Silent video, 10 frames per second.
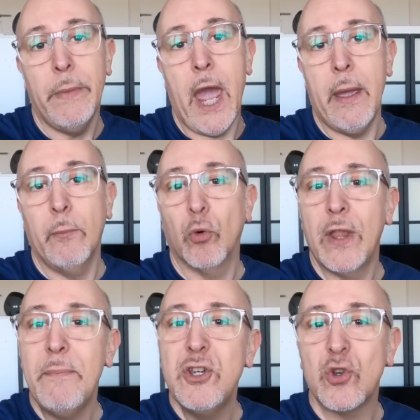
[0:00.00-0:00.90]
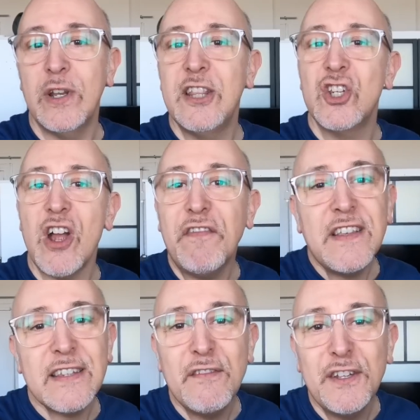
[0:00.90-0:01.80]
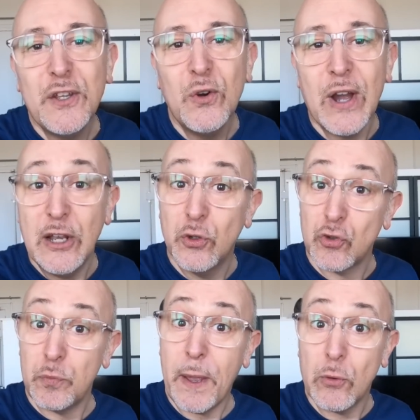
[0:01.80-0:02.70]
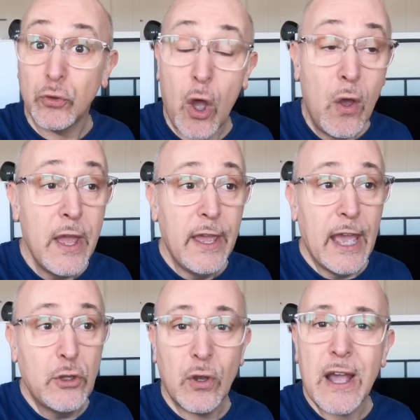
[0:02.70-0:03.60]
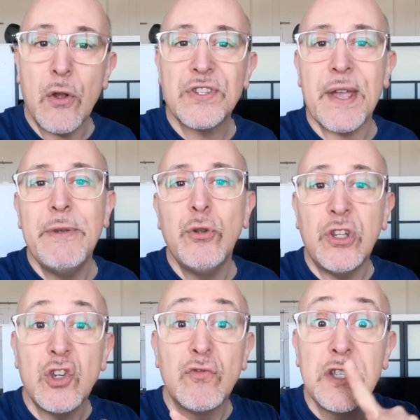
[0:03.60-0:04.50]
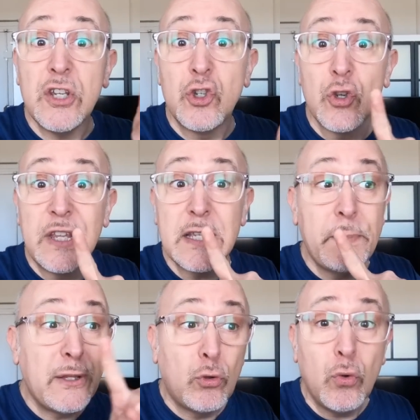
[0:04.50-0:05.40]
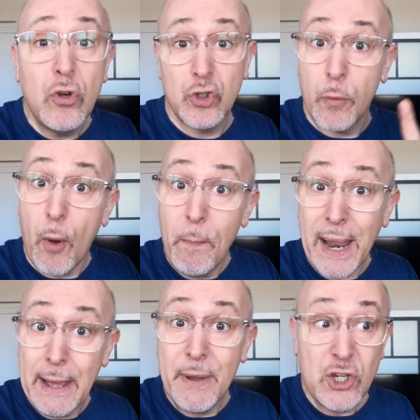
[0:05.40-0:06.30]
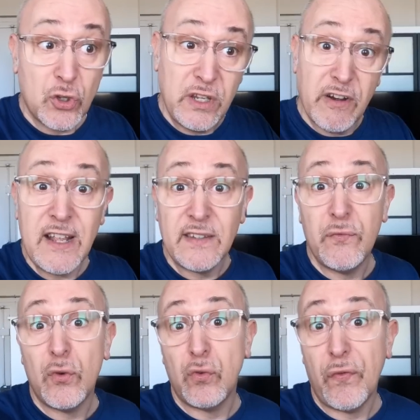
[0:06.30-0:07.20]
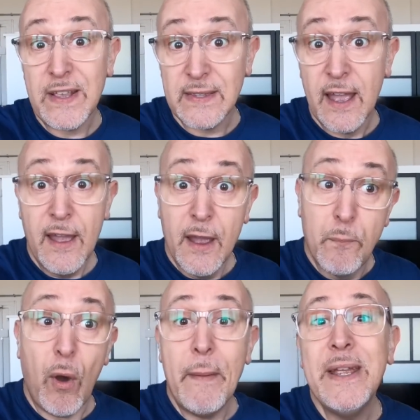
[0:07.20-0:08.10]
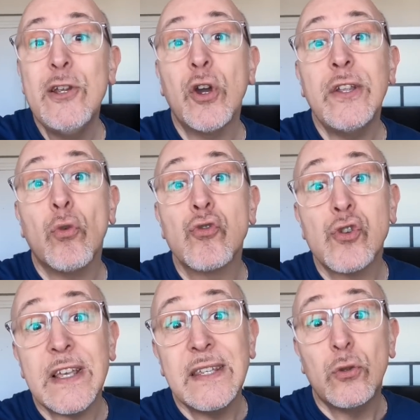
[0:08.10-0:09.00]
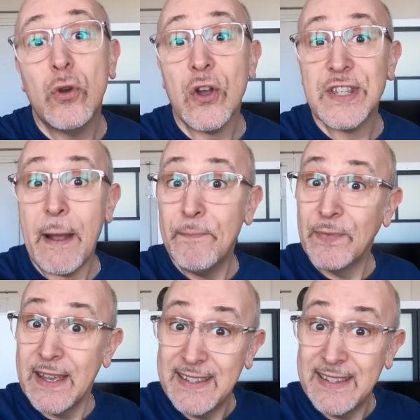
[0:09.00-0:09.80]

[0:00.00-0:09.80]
Mais eh, mon ami, je l'ai déjà fait, cette vidéo. Elle dure super longtemps. Elle dure 45 minutes et je, je t'explique tout. Je te prends par la main et je te dis Voilà ce qu'il faut que tu fasses pour améliorer ton jeu Assetto Corsa.